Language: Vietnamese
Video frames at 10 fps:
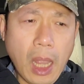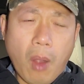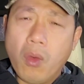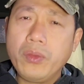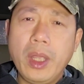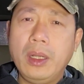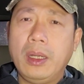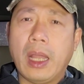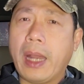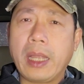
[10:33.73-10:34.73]
hầu
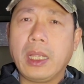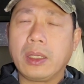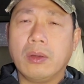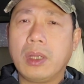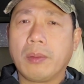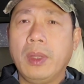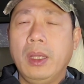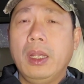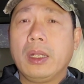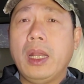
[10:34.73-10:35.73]
như là đảng dân chủ không
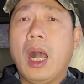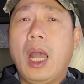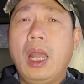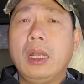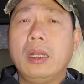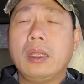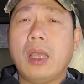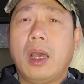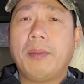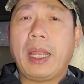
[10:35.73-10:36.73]
thì đó nó
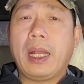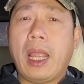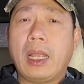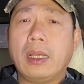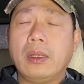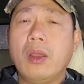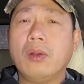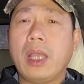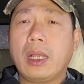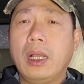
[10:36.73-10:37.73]
cho mấy cái thằng
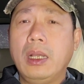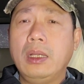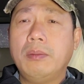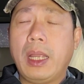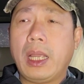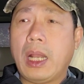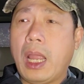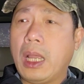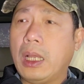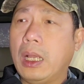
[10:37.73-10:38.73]
vô gia cư mấy cái
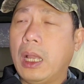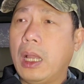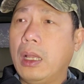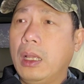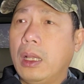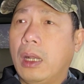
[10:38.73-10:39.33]
thằng à,